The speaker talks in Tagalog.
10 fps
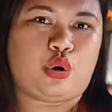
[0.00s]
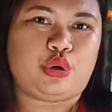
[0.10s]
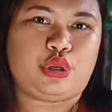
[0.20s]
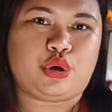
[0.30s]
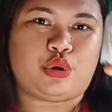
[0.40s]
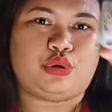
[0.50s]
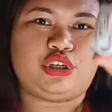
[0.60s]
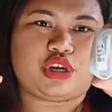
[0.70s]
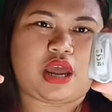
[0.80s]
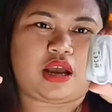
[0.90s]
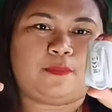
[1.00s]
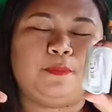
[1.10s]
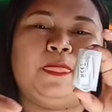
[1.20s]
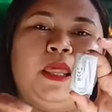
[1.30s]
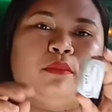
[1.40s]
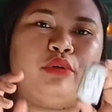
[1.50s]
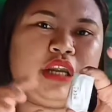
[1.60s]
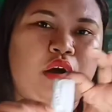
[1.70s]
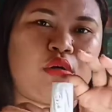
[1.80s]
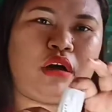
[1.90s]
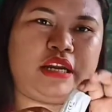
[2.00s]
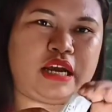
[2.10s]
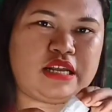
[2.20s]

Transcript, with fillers: audio jack. Muna akong